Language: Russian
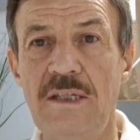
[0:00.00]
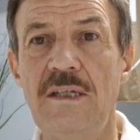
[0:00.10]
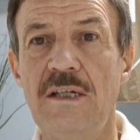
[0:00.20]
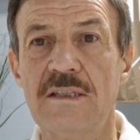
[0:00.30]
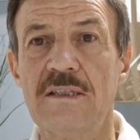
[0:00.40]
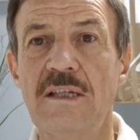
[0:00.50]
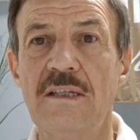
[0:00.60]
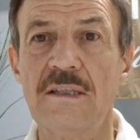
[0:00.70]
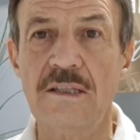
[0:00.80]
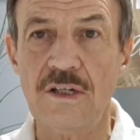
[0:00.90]
и
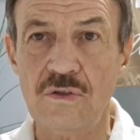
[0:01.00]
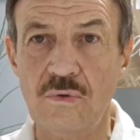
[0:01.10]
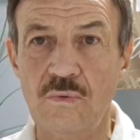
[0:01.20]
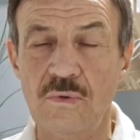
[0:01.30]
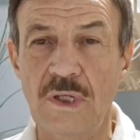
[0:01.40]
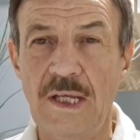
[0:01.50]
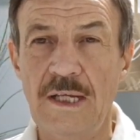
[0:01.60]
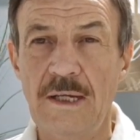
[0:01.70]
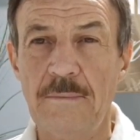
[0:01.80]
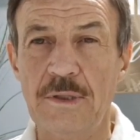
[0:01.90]
оценит наш труд.
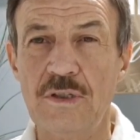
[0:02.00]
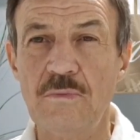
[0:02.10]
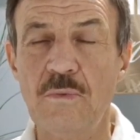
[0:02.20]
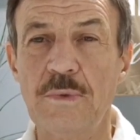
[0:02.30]
Почему?